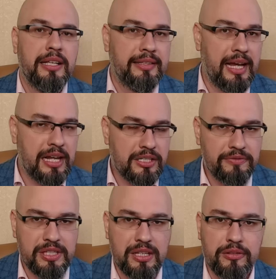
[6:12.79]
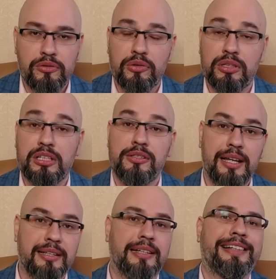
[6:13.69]
даже в Соединенных
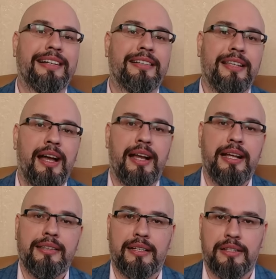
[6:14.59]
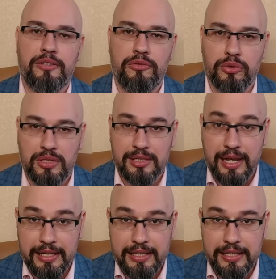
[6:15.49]
Штатах, когда это коснется
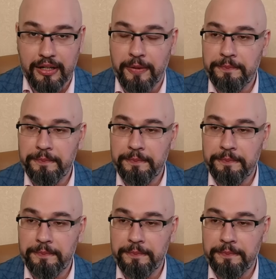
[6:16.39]
их.